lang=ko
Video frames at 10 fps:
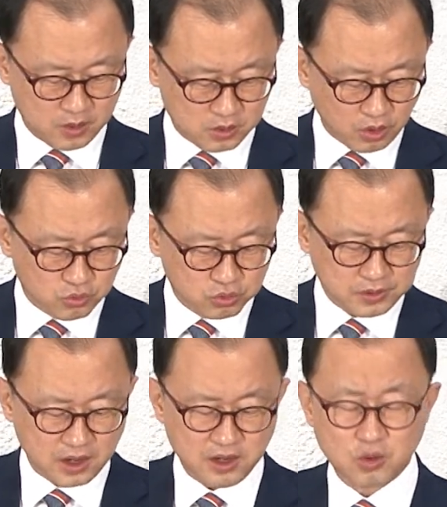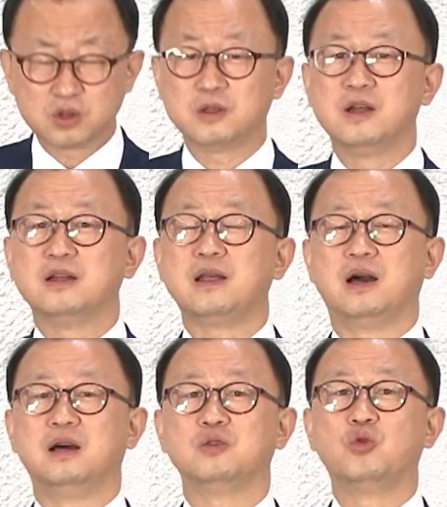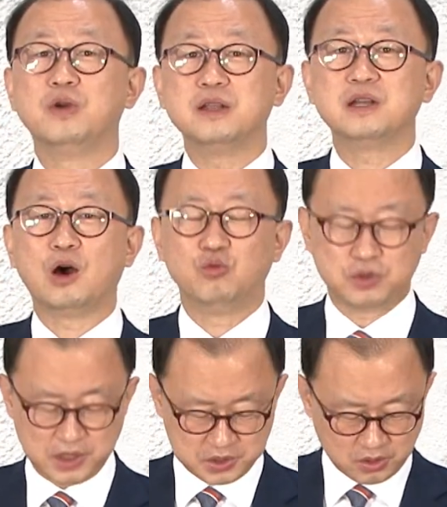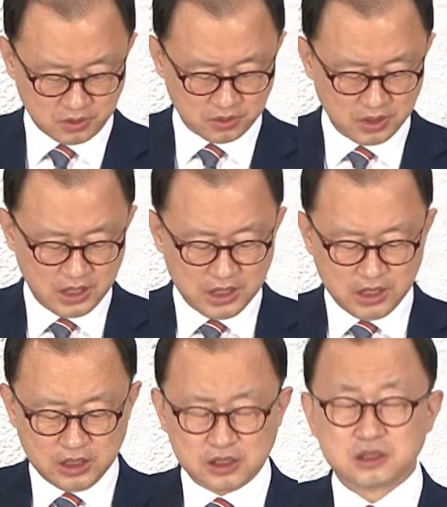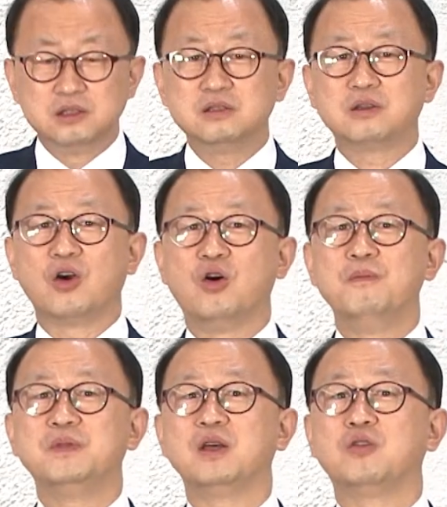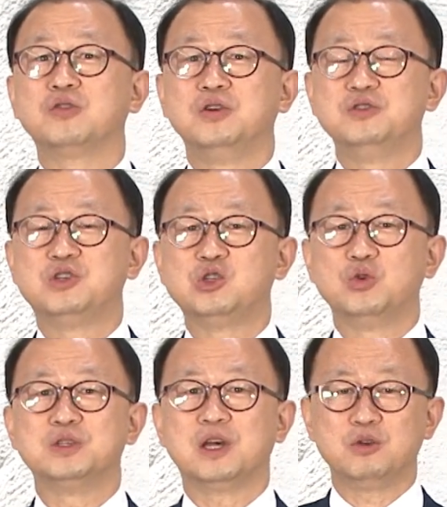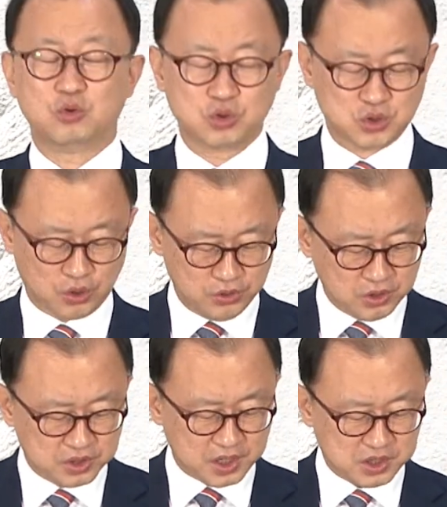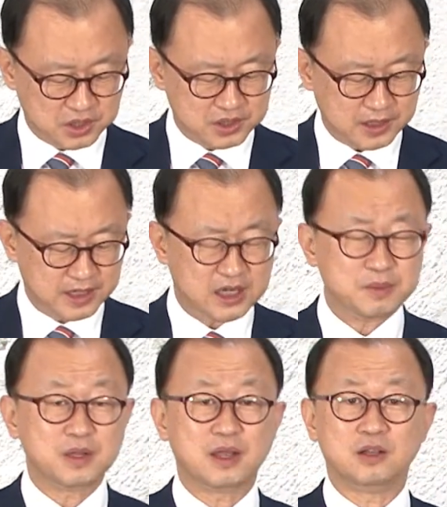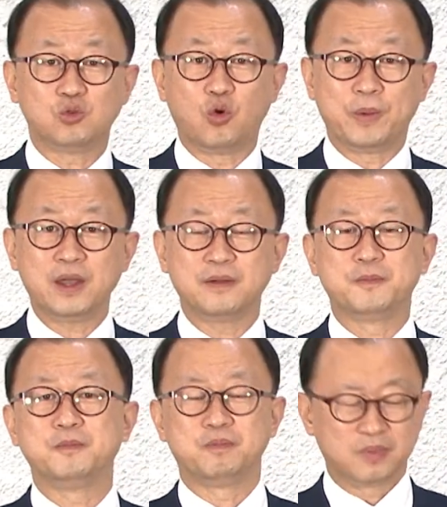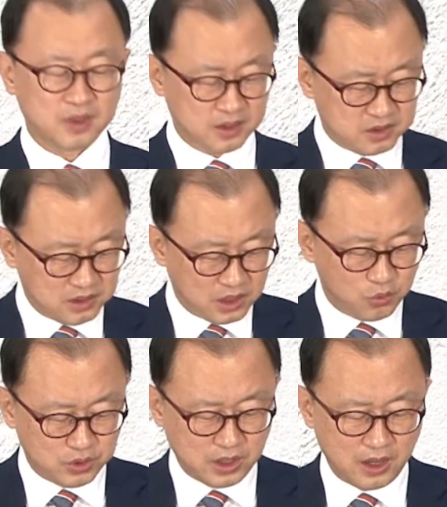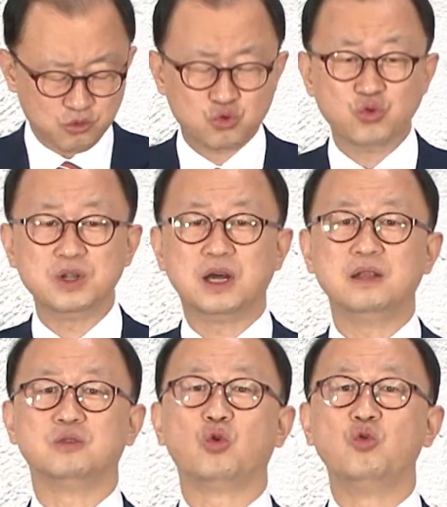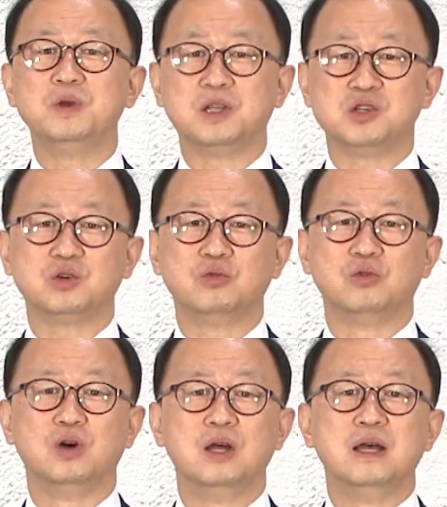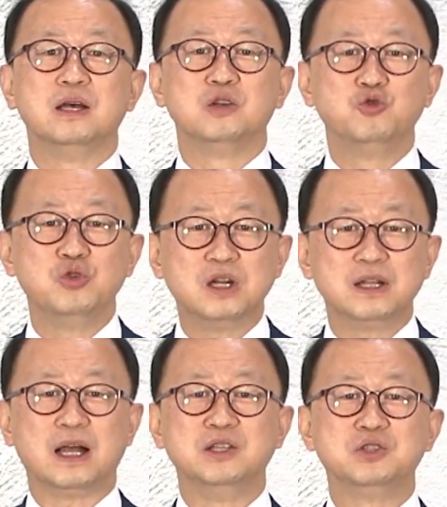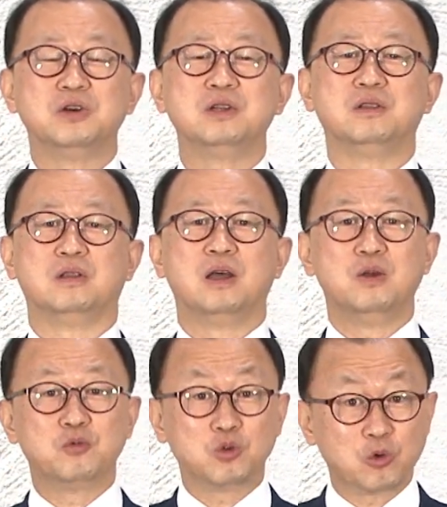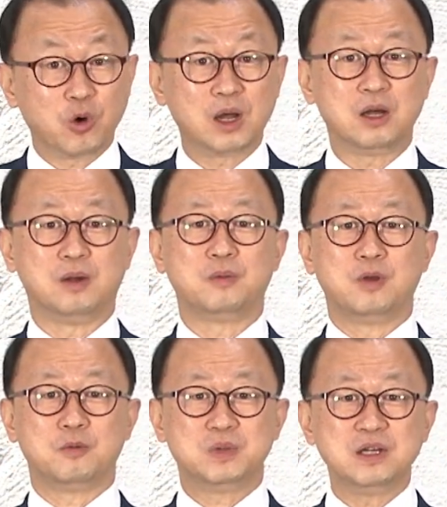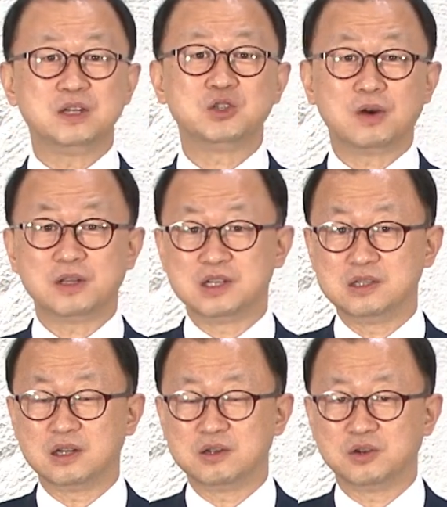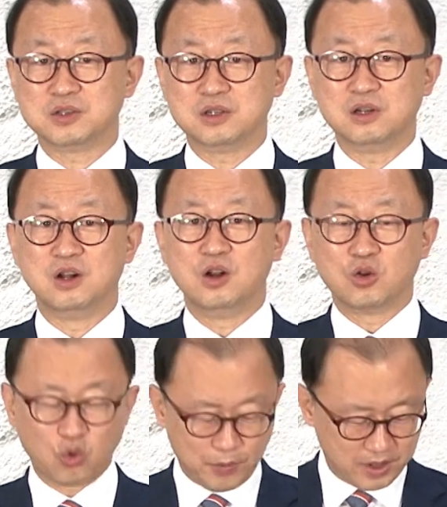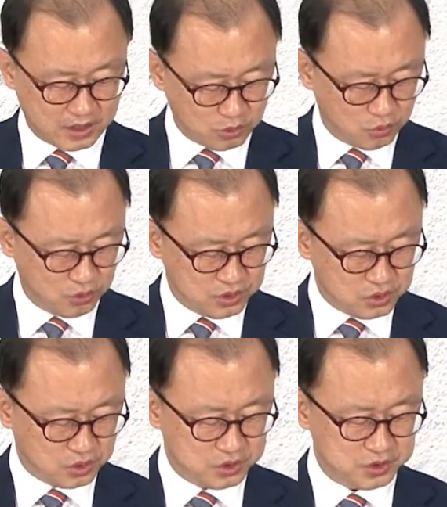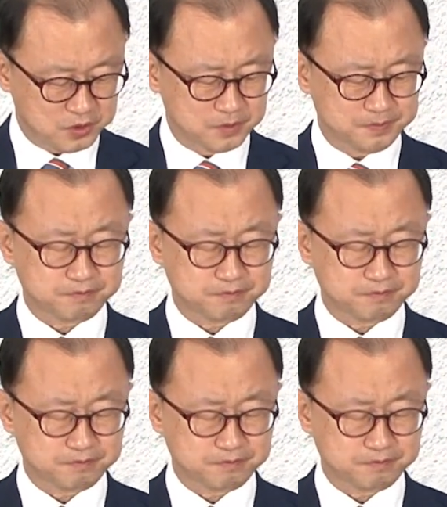결국 내가 당한 고난 가운데에서 그 경험되었던 지존자이고 전능자이신 그 하나님에 대한 고백, 그가 우리의 유일한 도움이 되시고 유일한 안전인과 피난처가 되신다는 것을 고백을 하고 있는 것이죠.